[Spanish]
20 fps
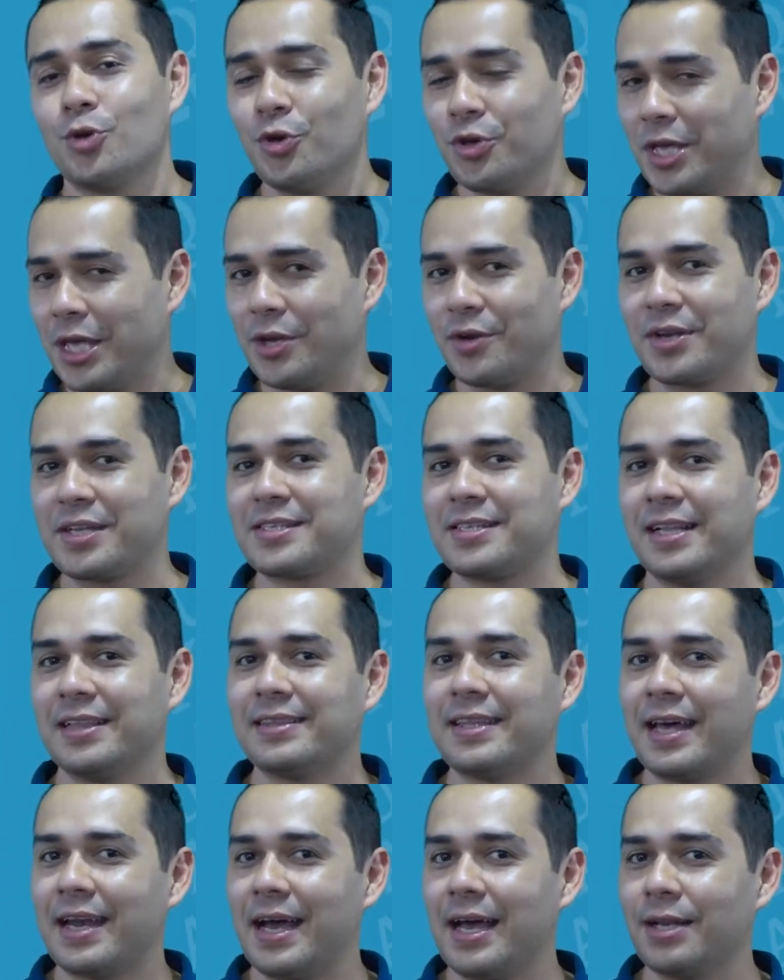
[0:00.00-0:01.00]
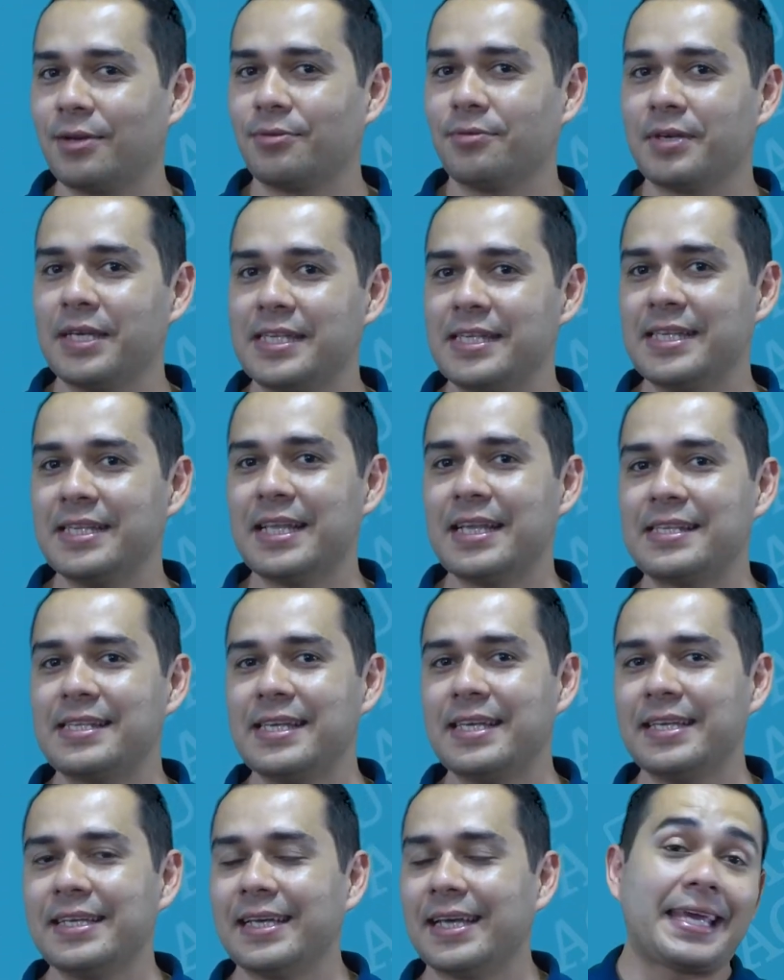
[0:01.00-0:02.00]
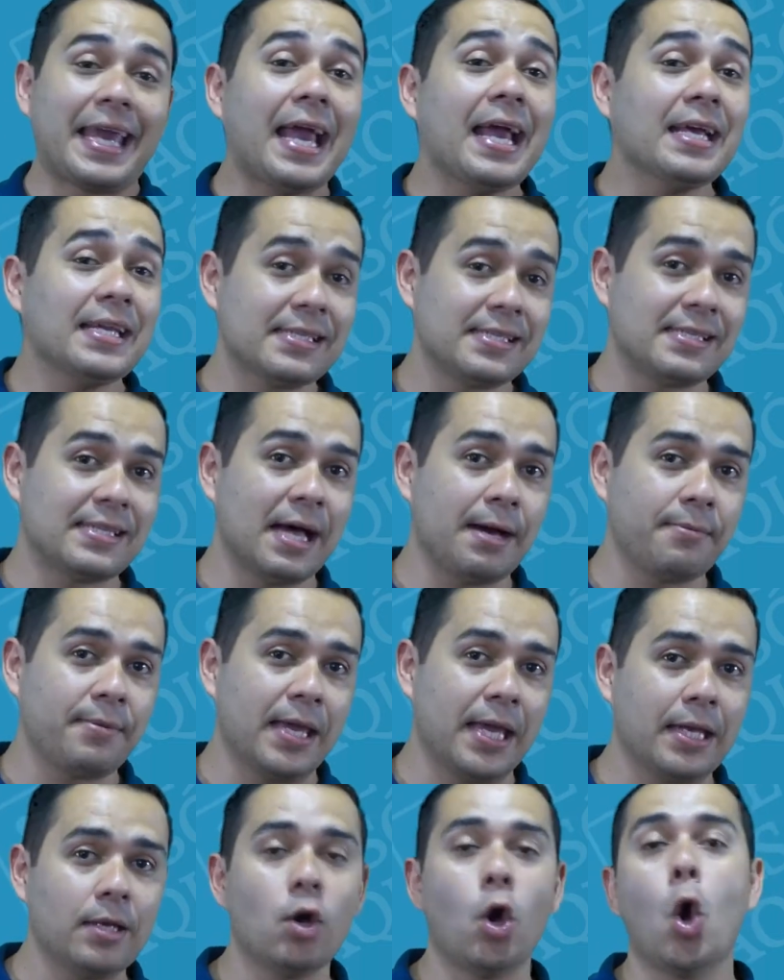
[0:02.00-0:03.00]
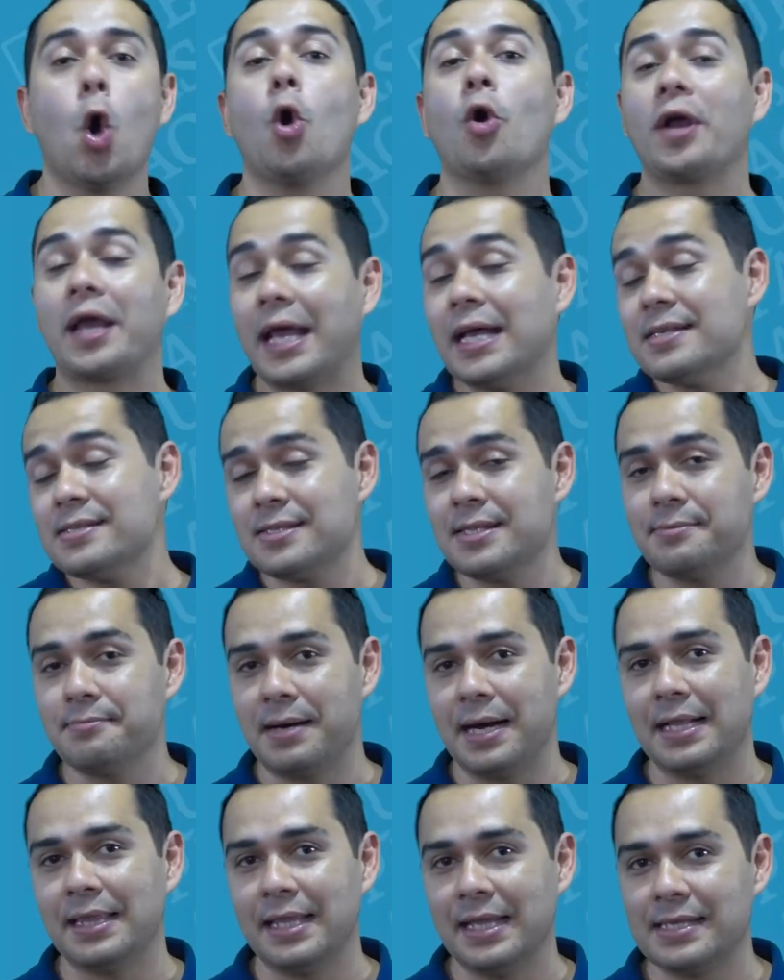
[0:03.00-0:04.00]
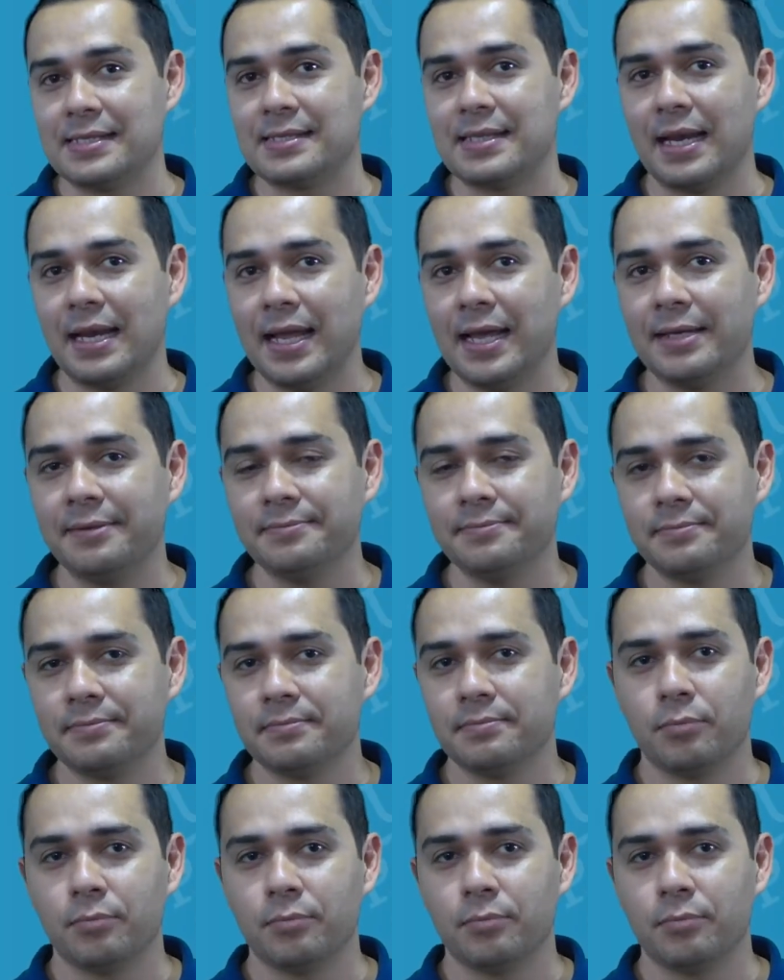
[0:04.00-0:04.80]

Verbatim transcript: quiero resaltar algo y sin decir qué está bien o qué está mal de esta ley.